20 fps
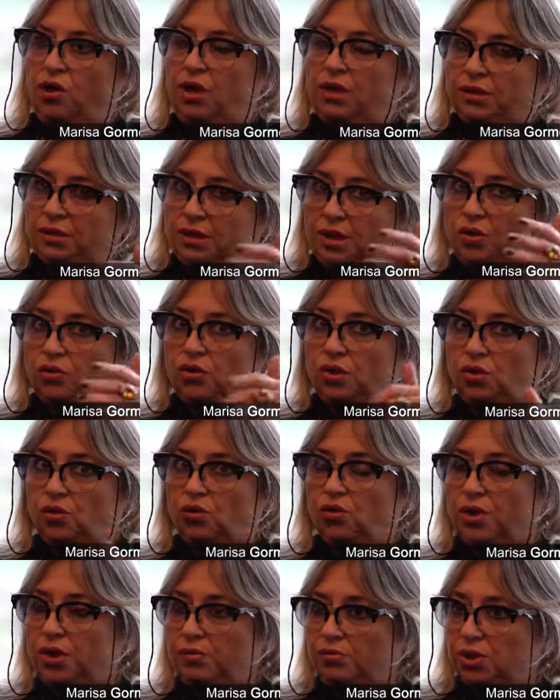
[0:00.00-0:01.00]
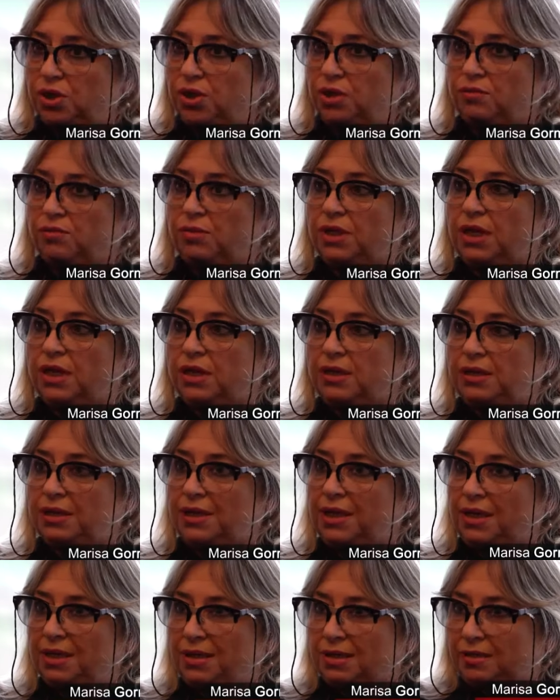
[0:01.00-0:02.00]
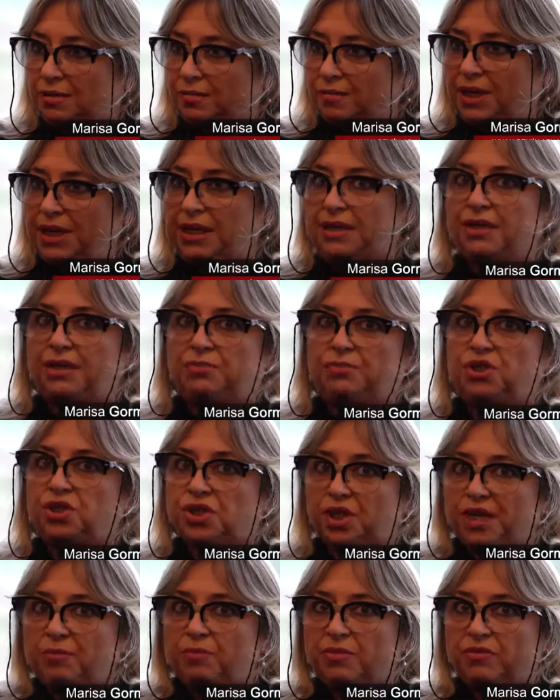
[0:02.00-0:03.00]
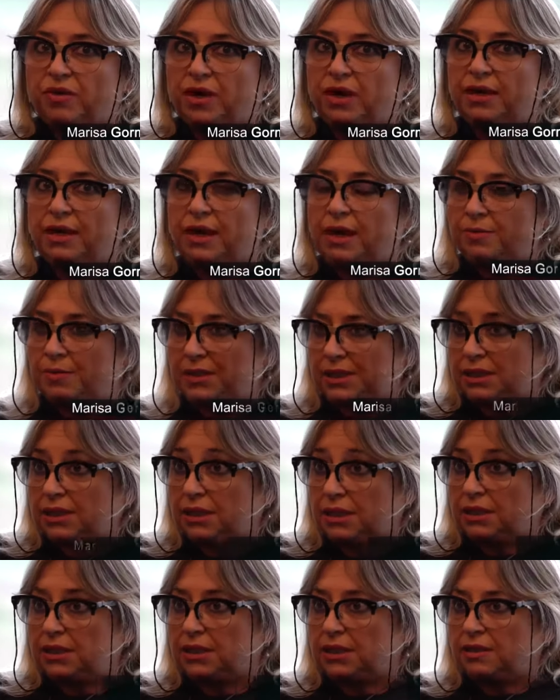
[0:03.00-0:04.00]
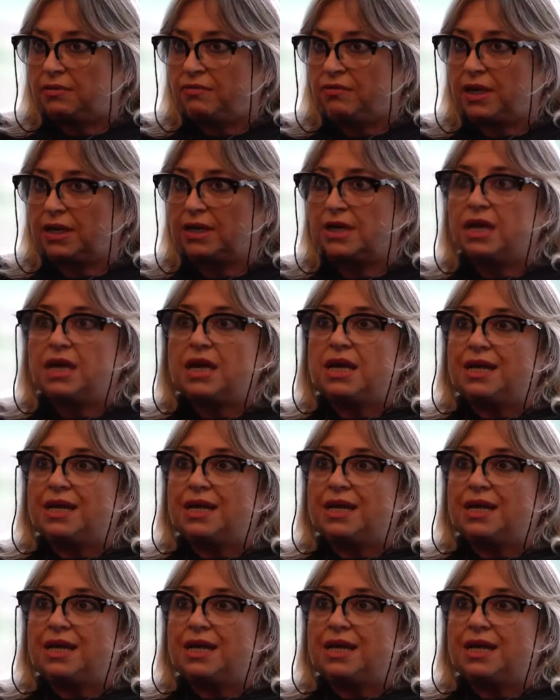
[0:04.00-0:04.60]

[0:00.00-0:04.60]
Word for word: Hatta ona söylemiştim yani senin belinde bir şey mi var yani bir sıkıntın var.